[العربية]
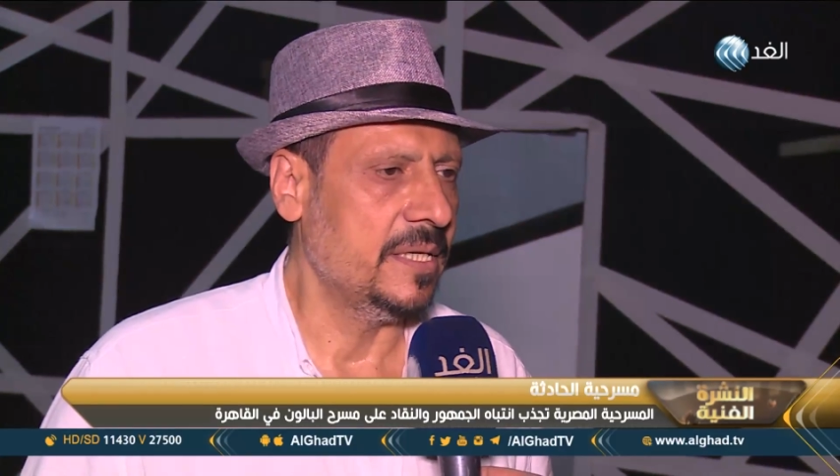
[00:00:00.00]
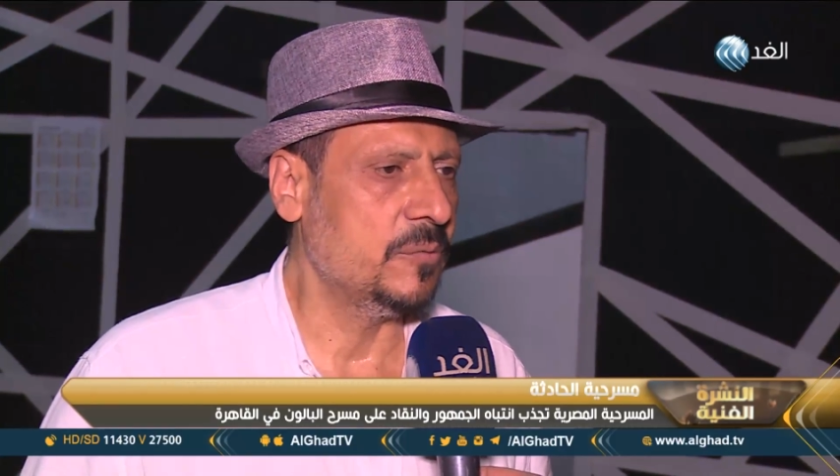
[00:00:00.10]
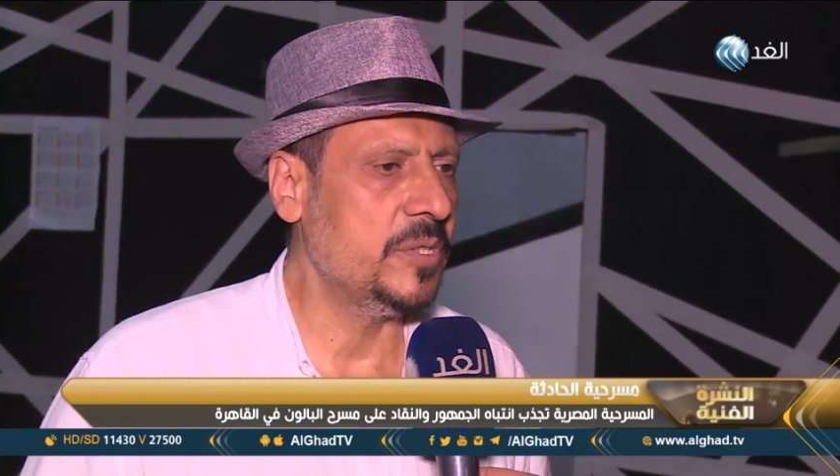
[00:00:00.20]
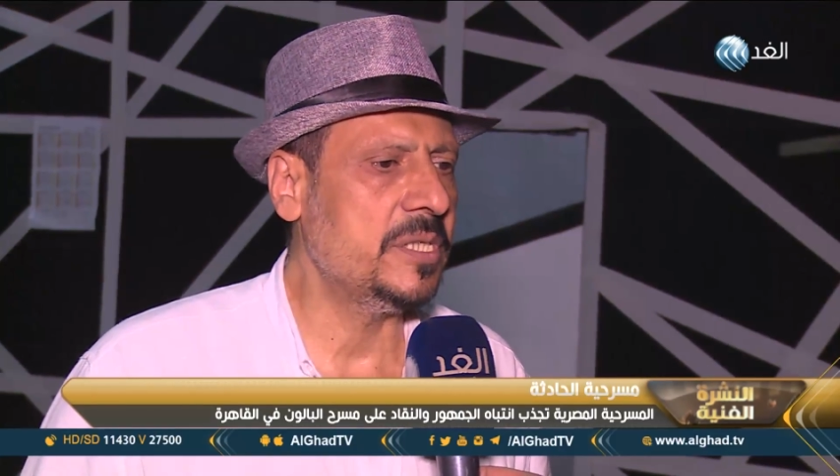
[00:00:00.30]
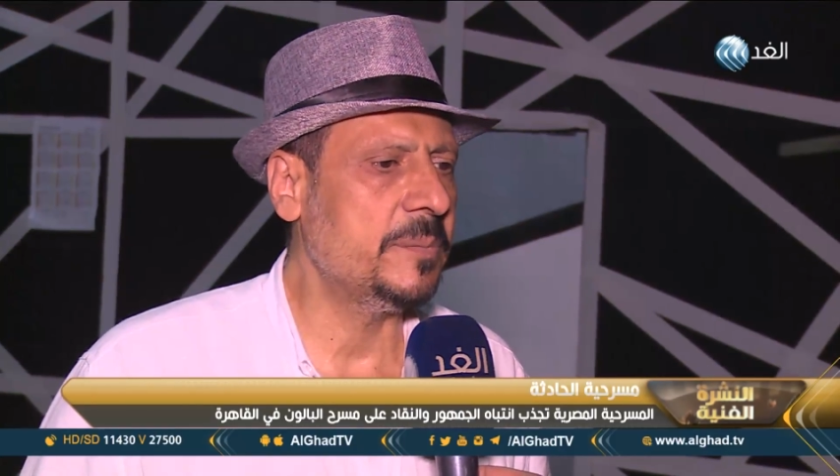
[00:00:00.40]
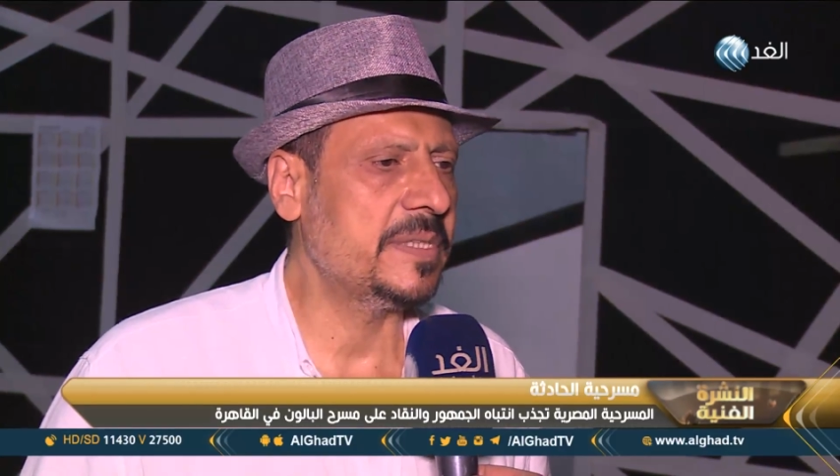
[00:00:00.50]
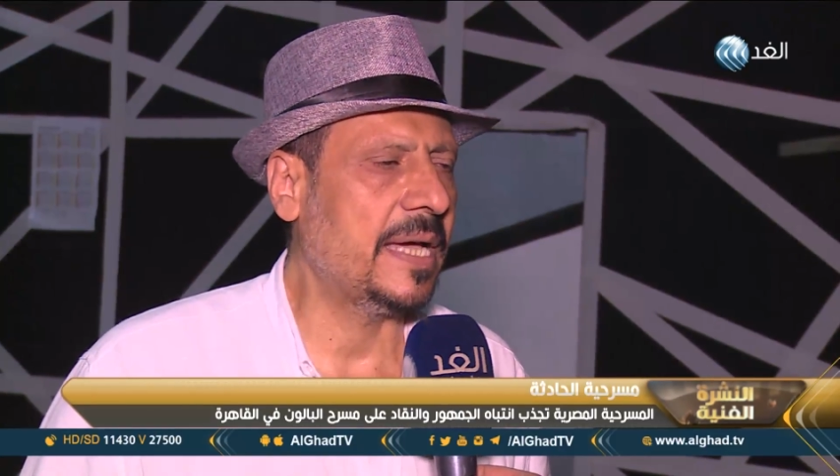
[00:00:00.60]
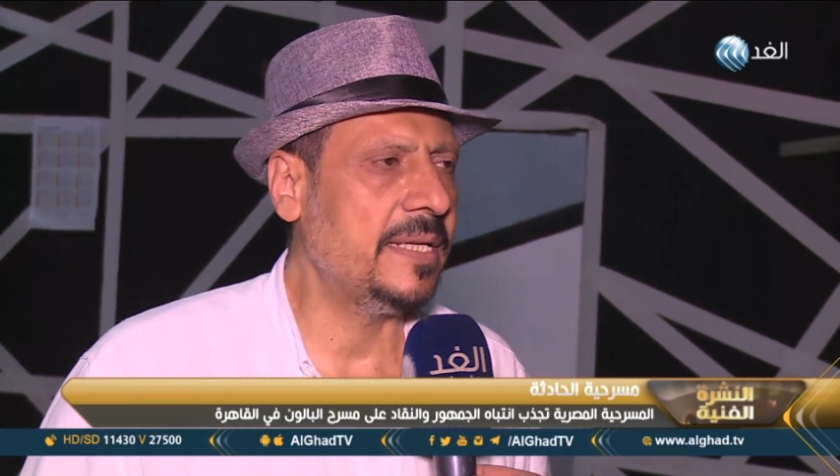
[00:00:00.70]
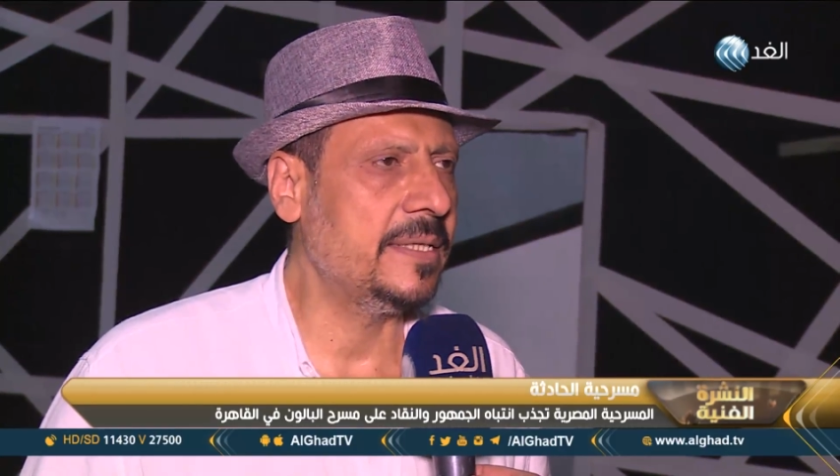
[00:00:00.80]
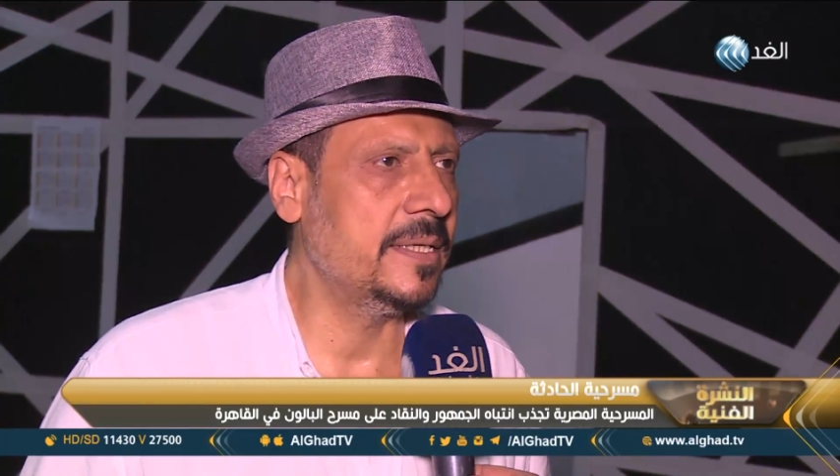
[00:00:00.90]
ودي
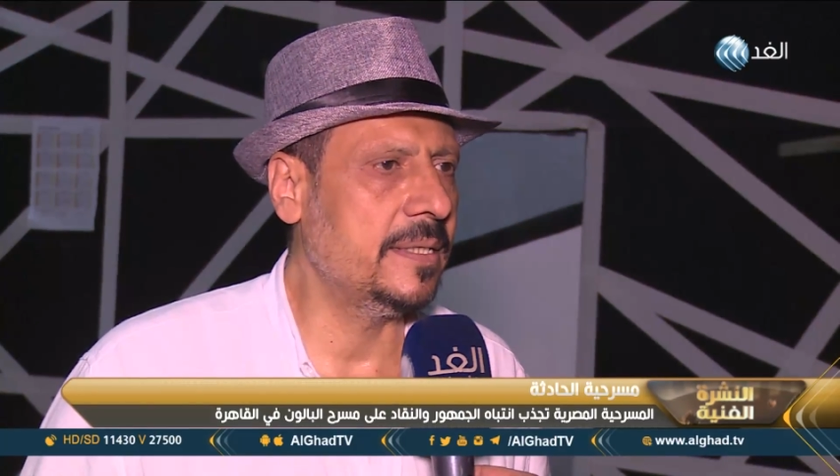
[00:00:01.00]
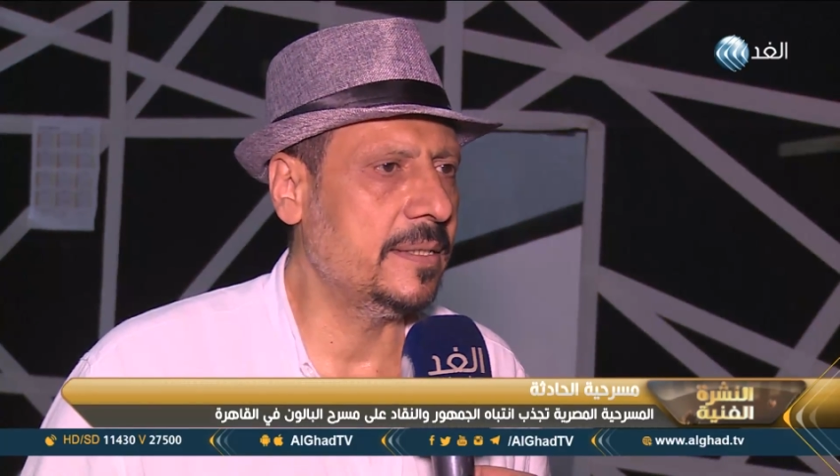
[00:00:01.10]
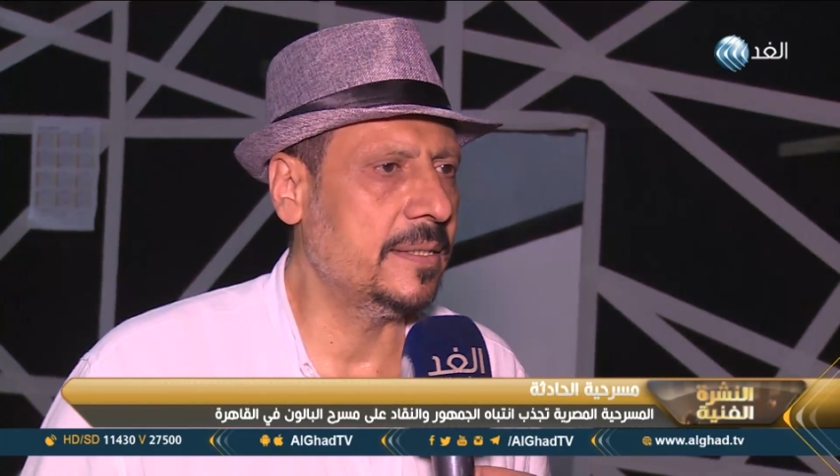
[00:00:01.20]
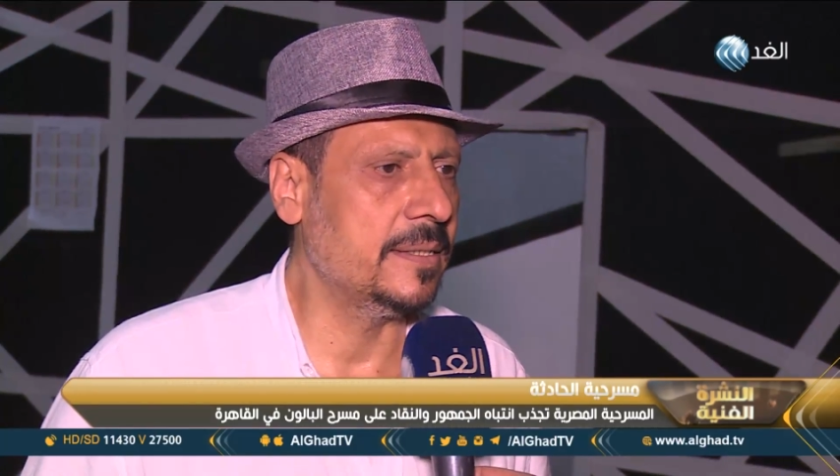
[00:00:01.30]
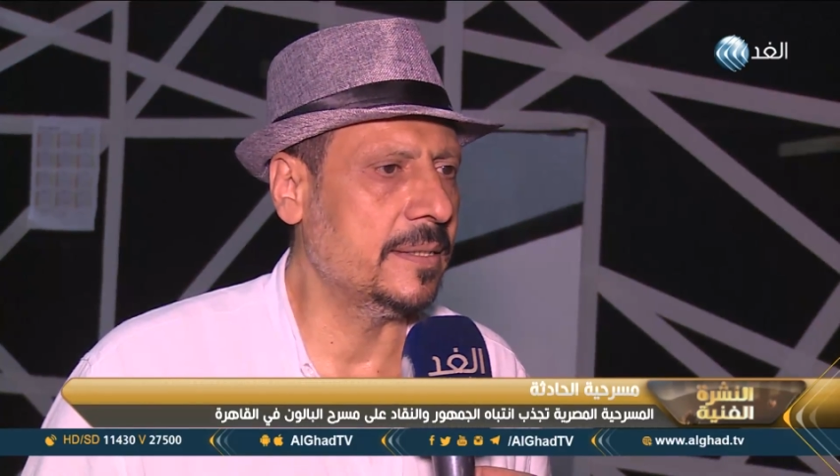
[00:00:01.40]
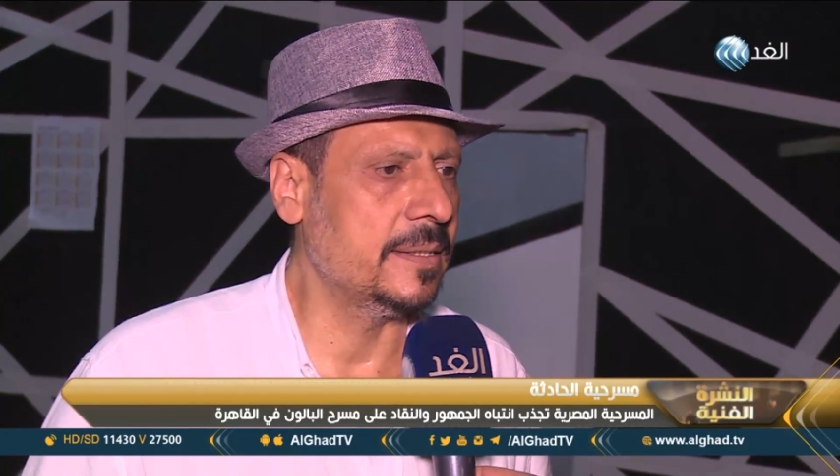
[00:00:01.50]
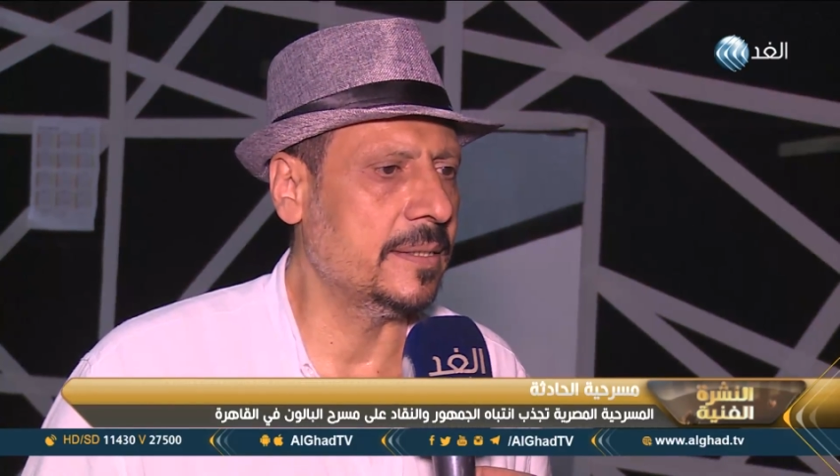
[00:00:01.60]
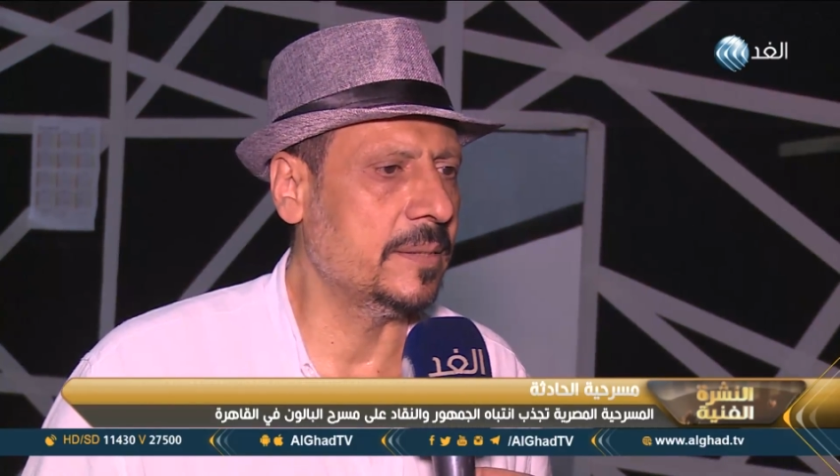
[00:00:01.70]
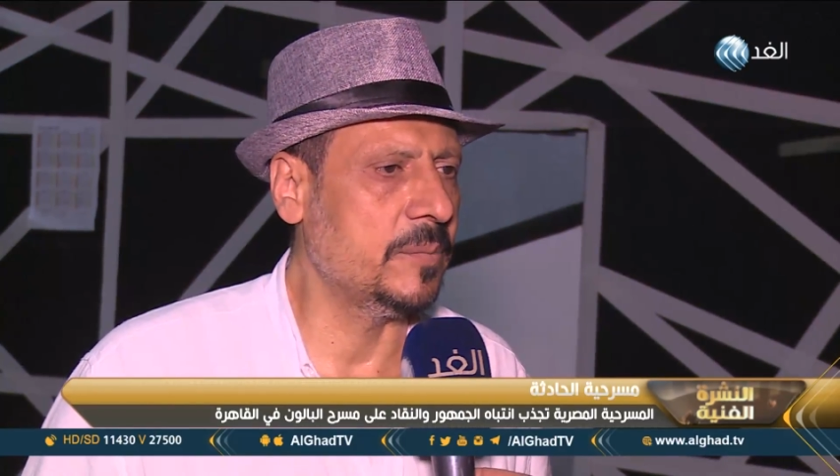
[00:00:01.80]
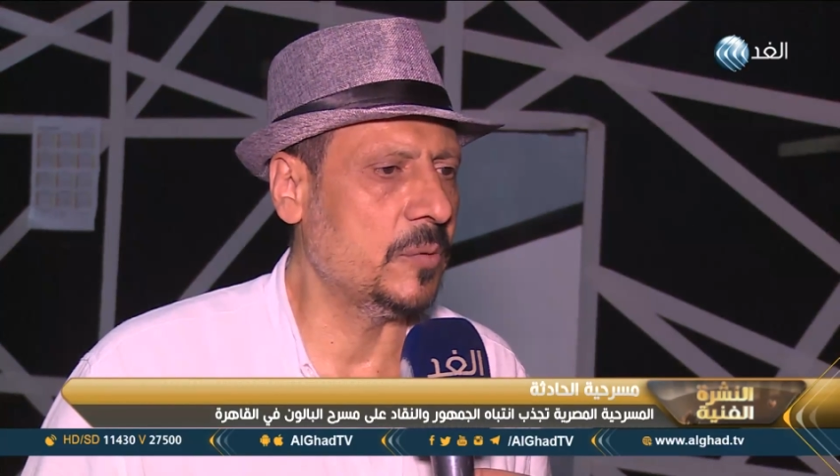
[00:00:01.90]
بتعالج
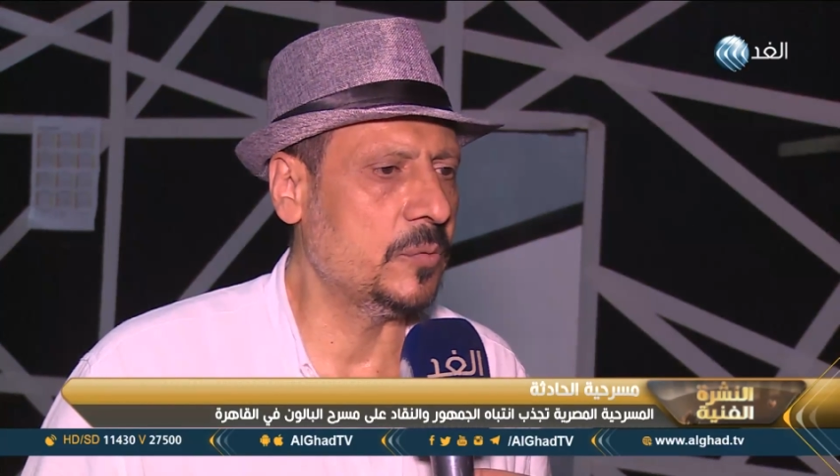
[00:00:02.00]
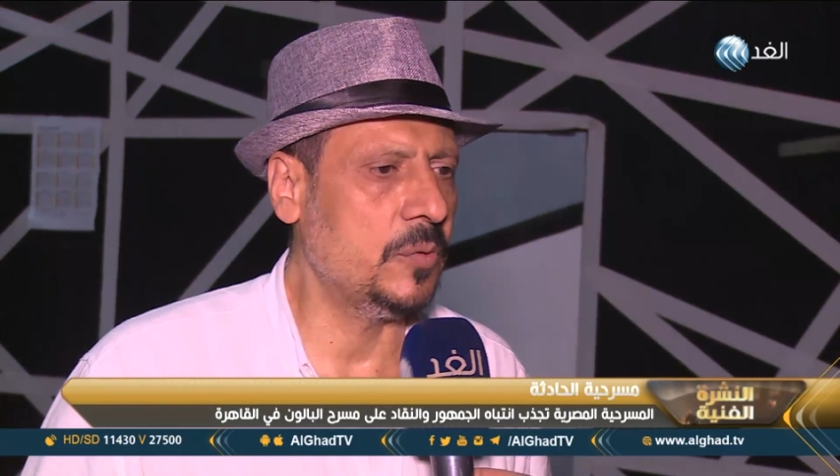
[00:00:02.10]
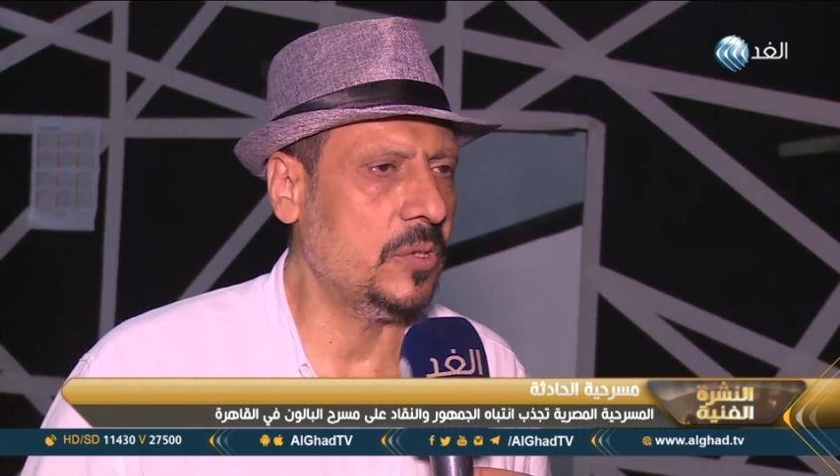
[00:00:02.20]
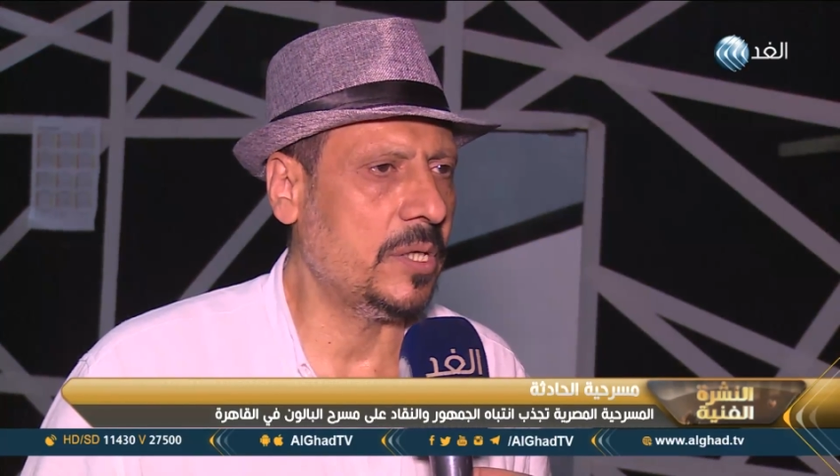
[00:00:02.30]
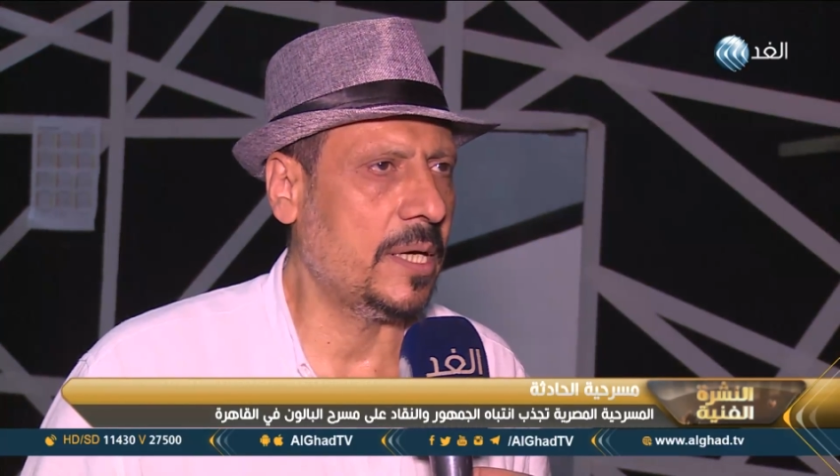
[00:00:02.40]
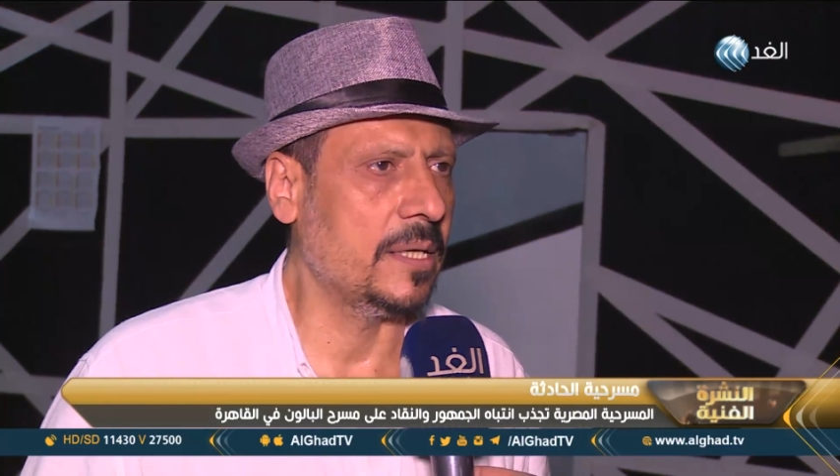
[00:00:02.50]
الموضوع